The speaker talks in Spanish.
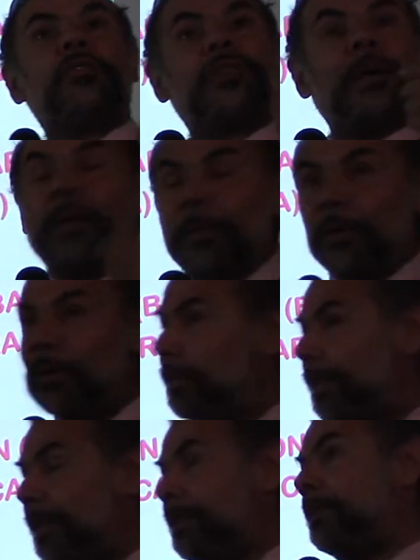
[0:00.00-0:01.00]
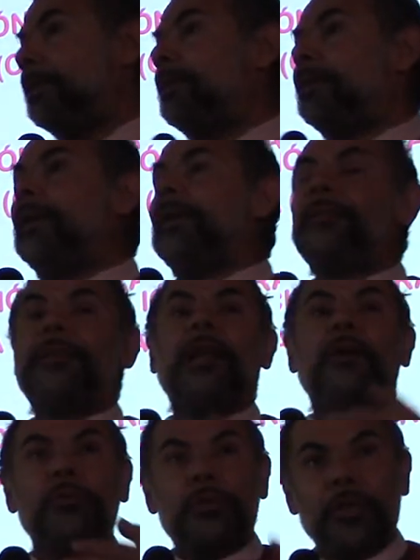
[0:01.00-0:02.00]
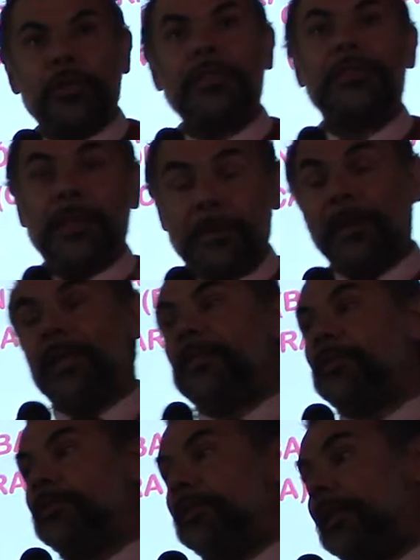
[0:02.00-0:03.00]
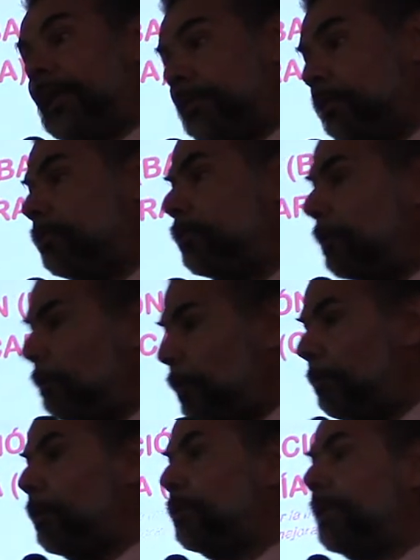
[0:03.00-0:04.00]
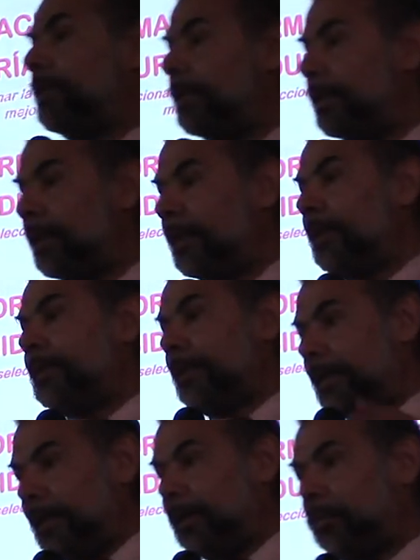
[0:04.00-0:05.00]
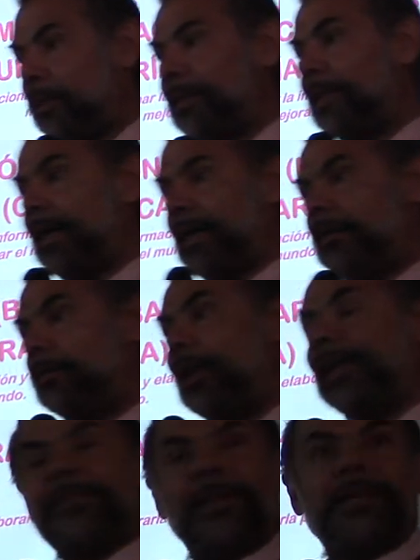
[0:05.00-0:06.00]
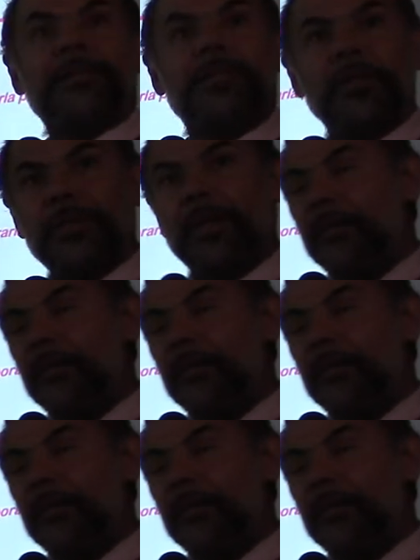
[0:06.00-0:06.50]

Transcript: sabemos quién es el autor y si es válido ese dato. Entonces es muy importante tener en cuenta esto, la selección de la